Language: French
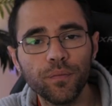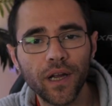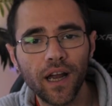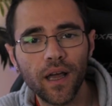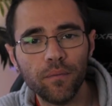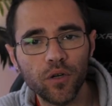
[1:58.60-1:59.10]
au
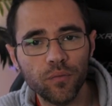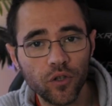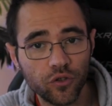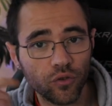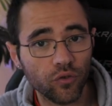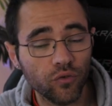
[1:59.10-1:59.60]
préalablement
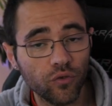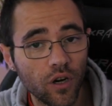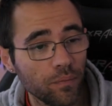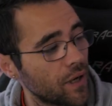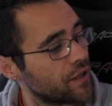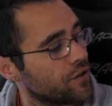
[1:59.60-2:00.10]
sur le
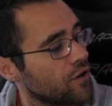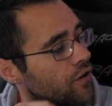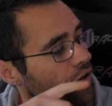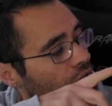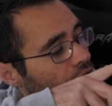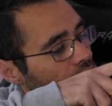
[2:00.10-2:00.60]
Google Play Store